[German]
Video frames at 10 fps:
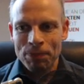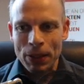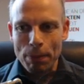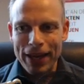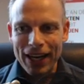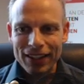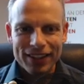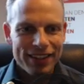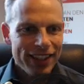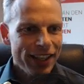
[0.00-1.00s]

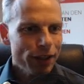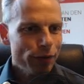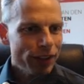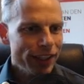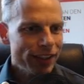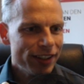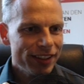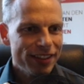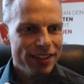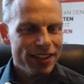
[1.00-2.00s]
Märkte. Diejenigen von
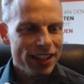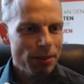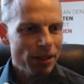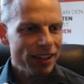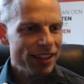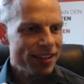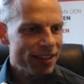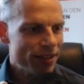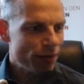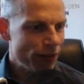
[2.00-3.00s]
Ihnen, die sich immer
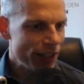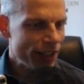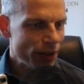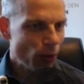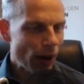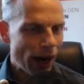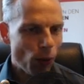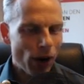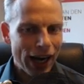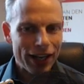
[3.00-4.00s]
dieses Video
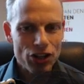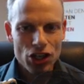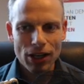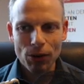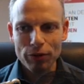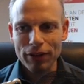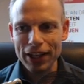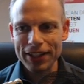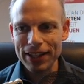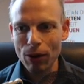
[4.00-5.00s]
auch anschauen,
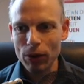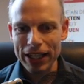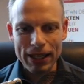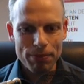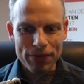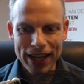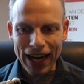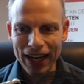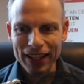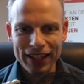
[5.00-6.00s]
vielleicht auch im
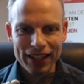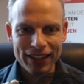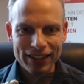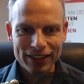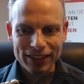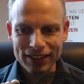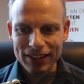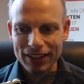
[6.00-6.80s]
Nachgang, äh, ich